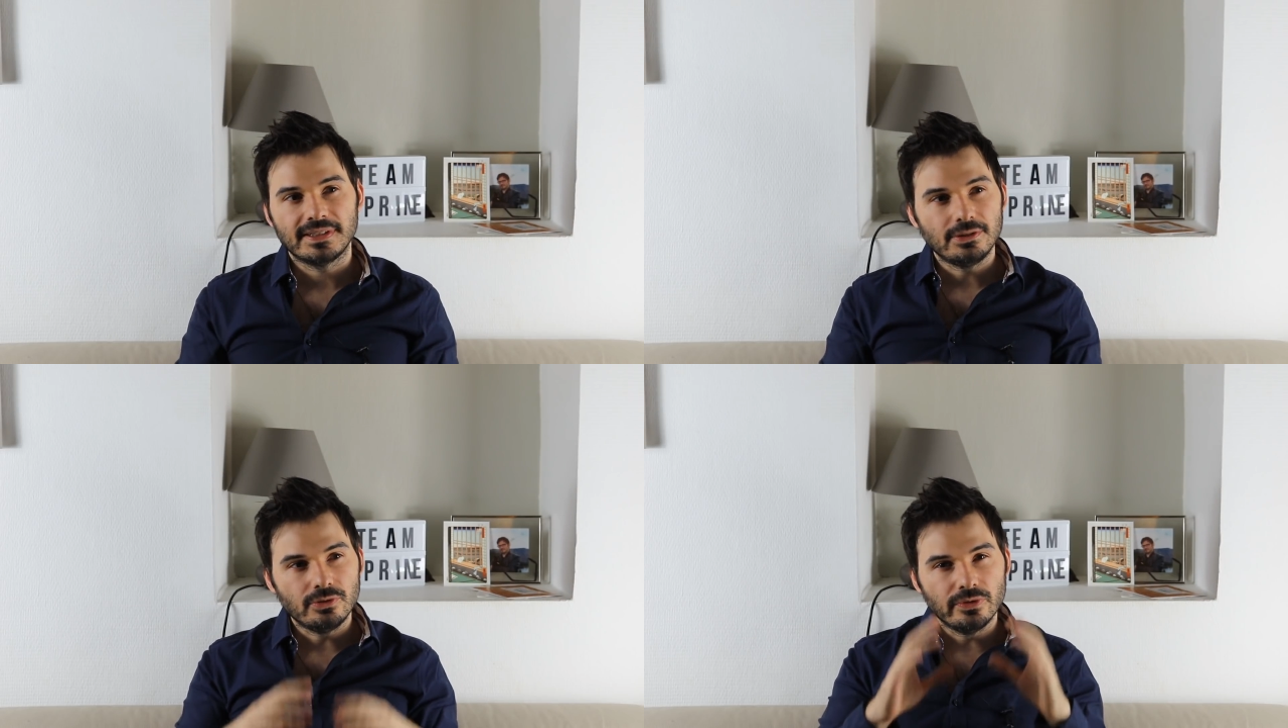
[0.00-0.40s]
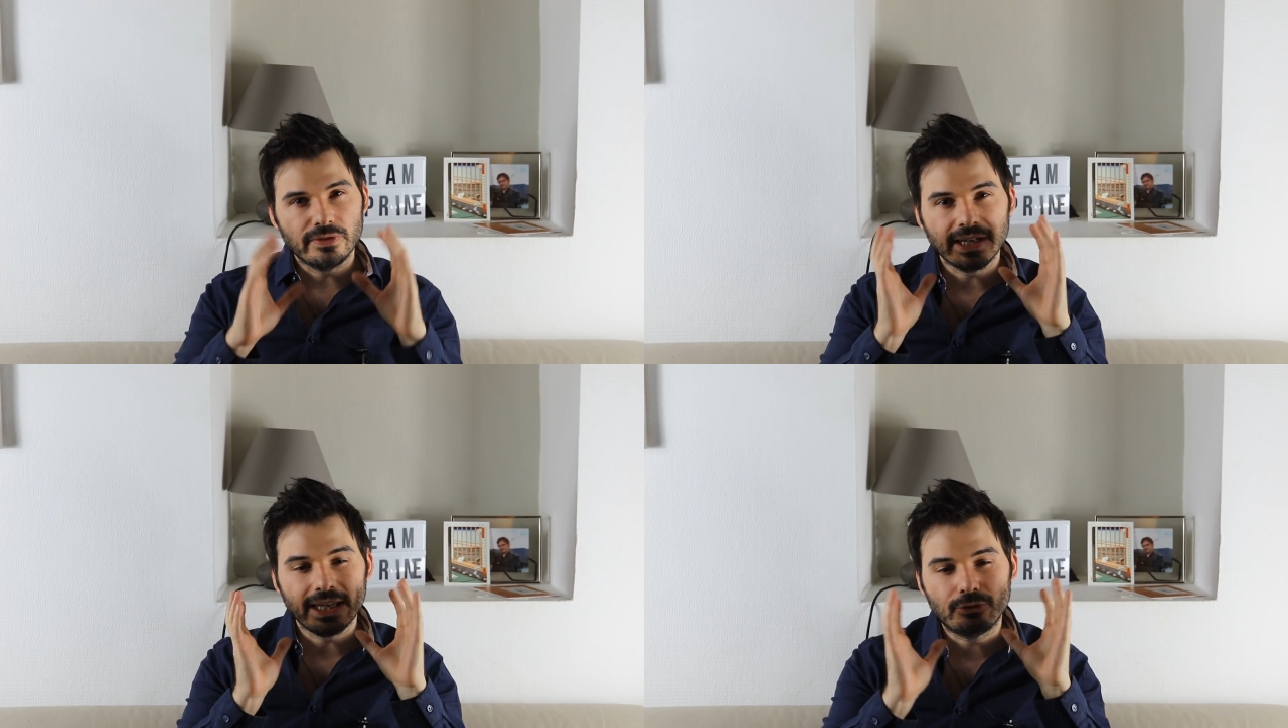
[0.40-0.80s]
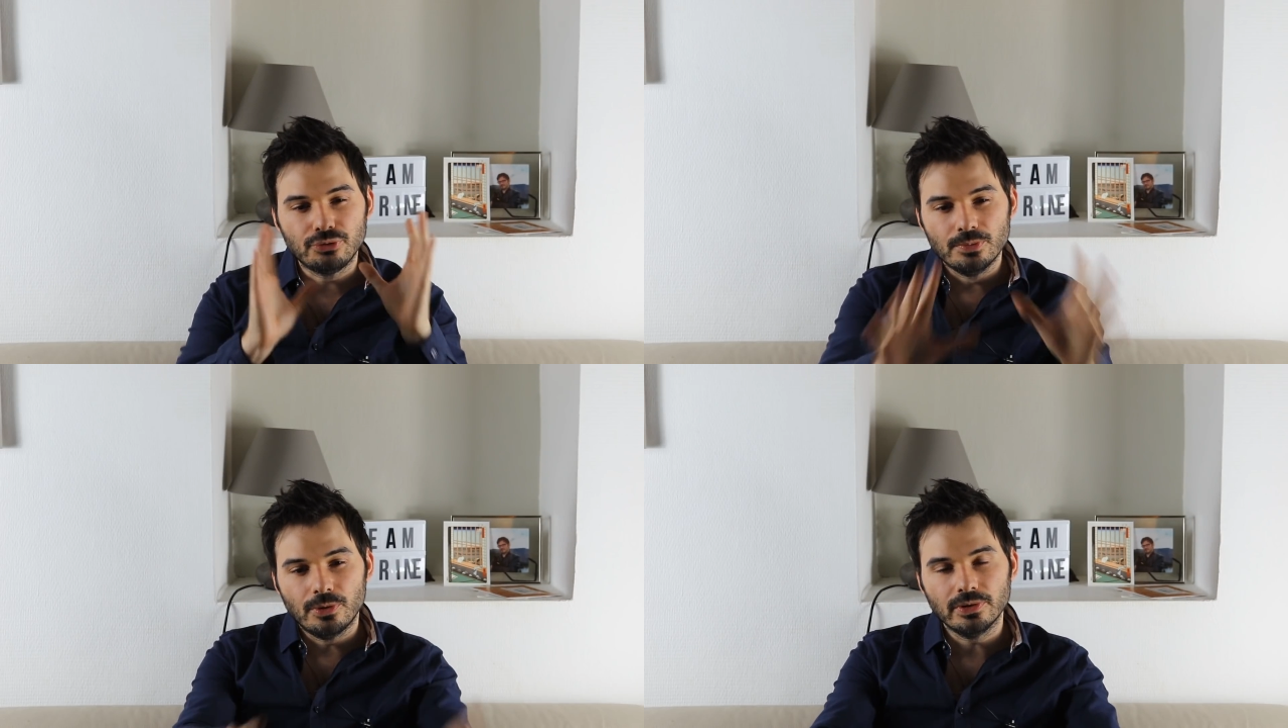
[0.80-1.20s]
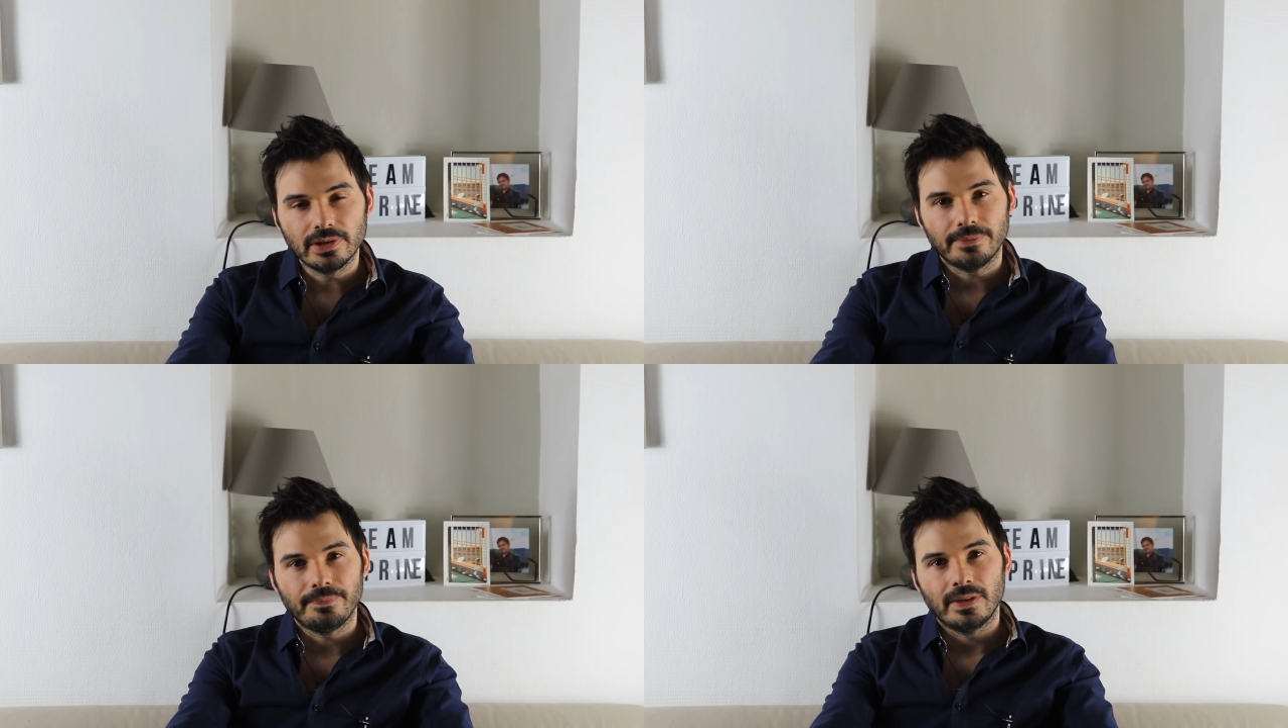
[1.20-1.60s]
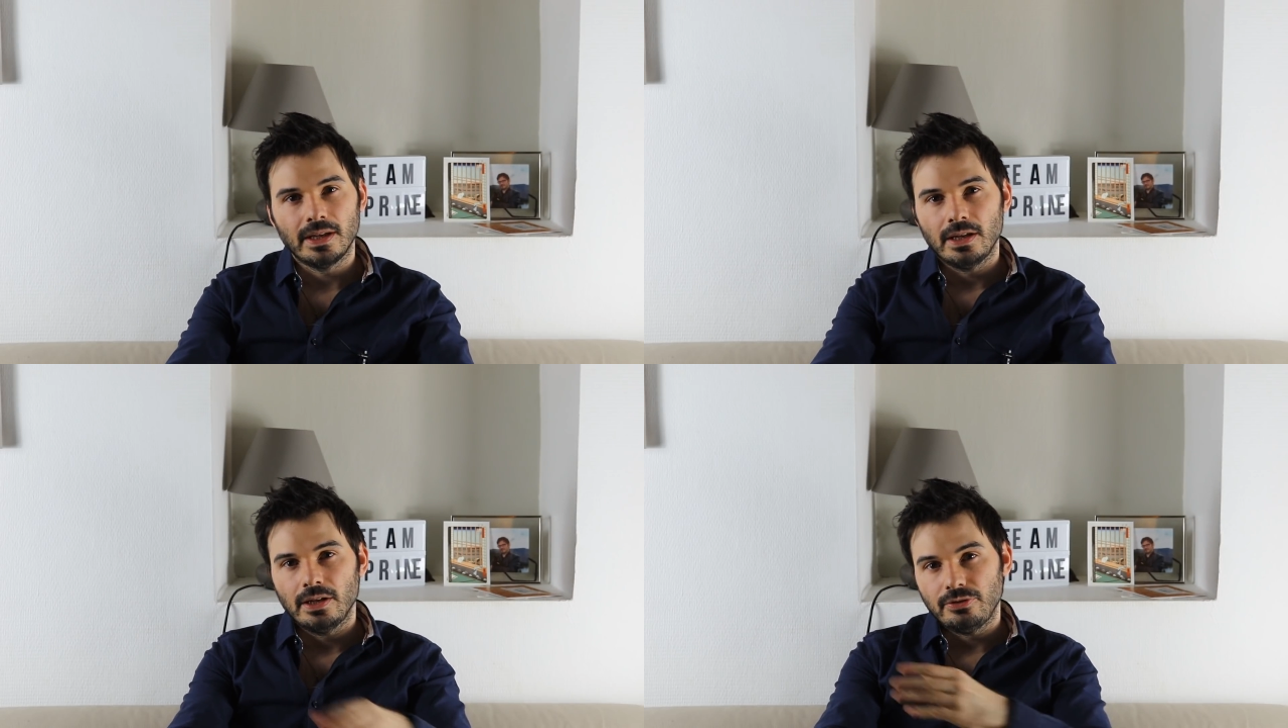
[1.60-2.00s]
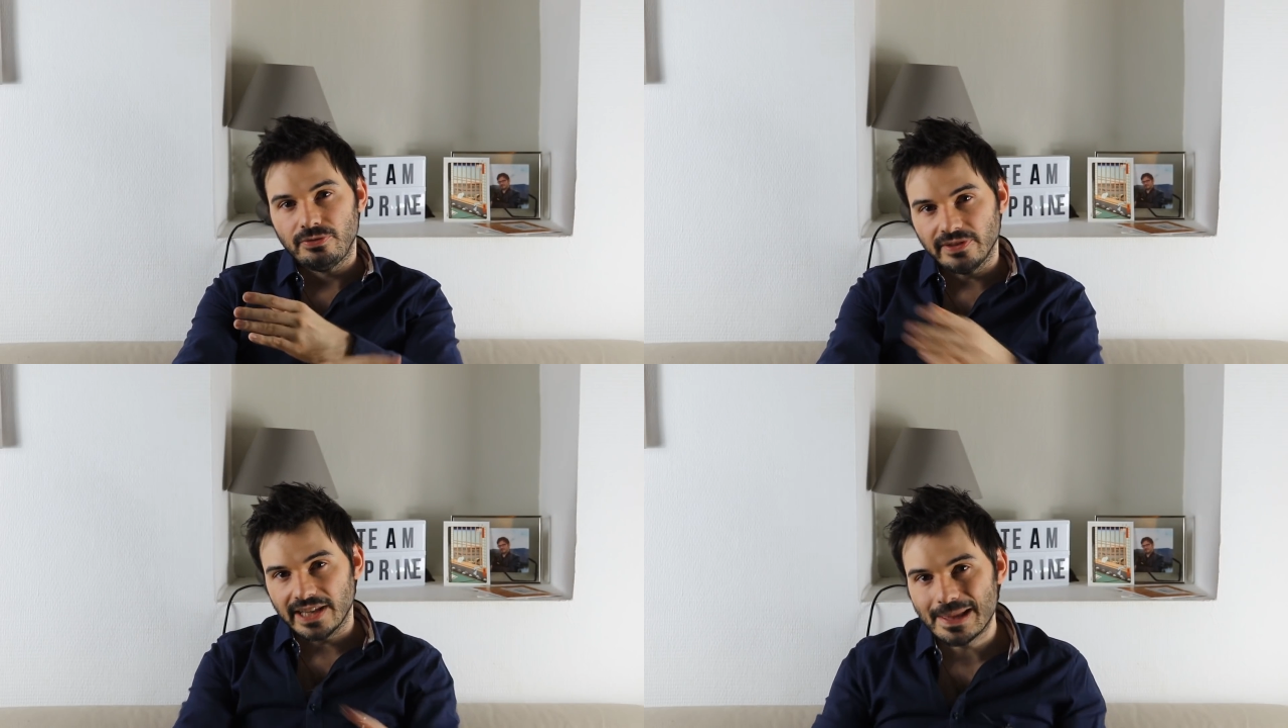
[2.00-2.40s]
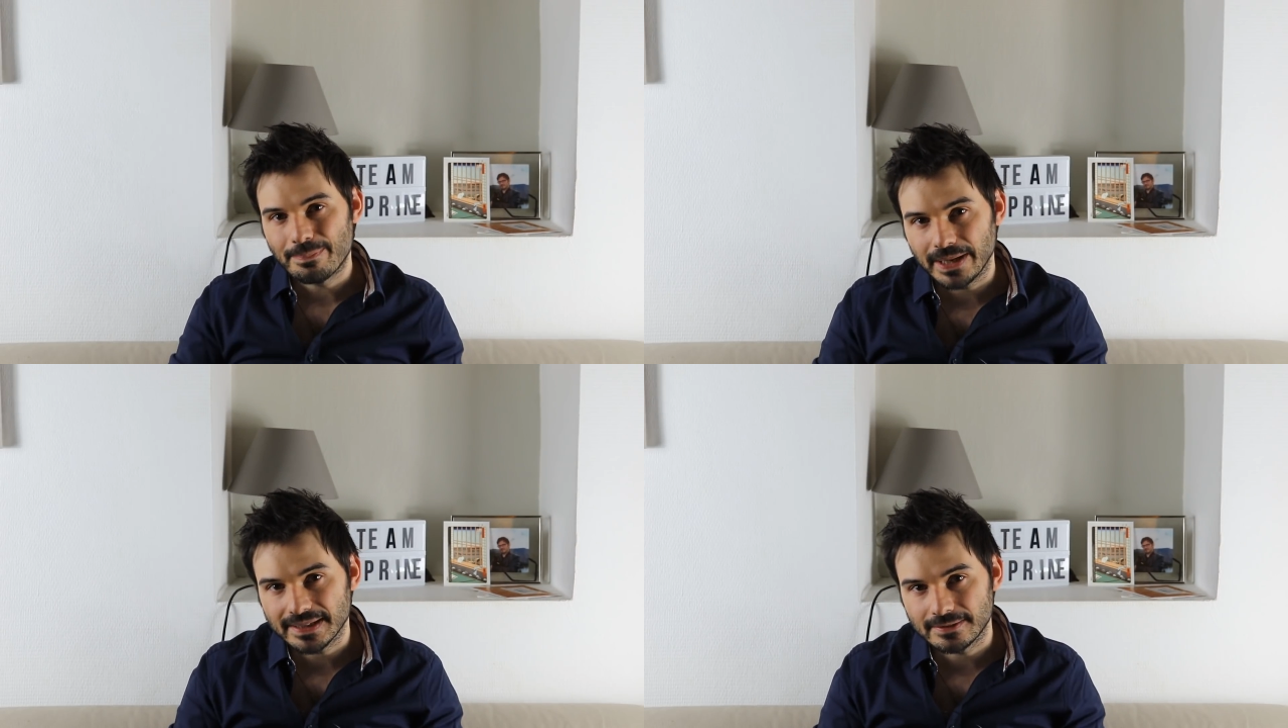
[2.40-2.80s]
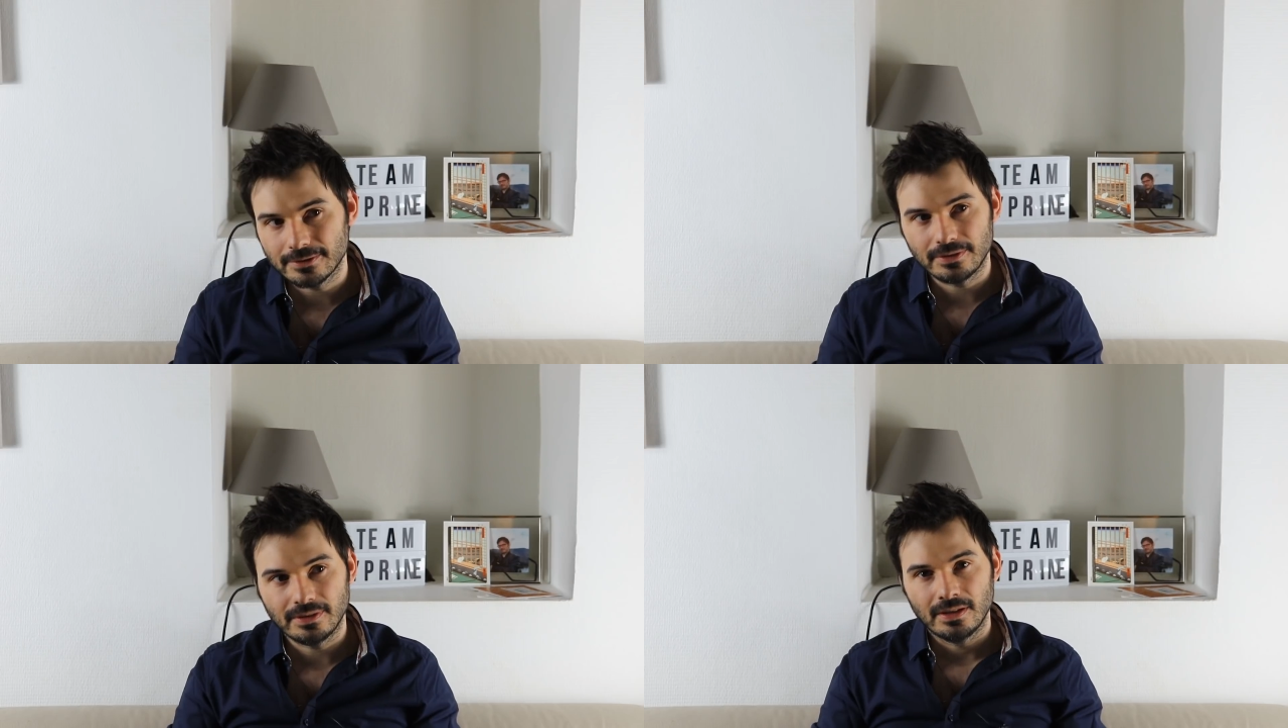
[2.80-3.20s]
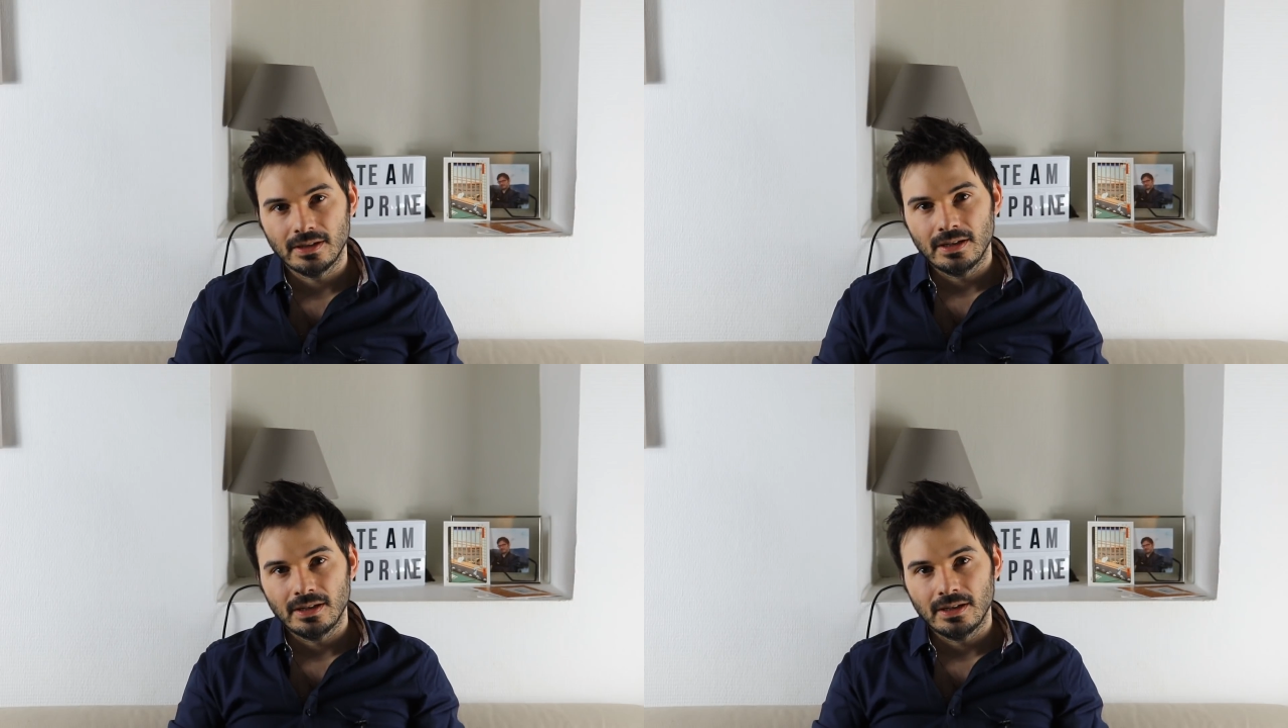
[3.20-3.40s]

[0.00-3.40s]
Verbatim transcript: si tu veux vendre à tout le monde, tu vendras à personne.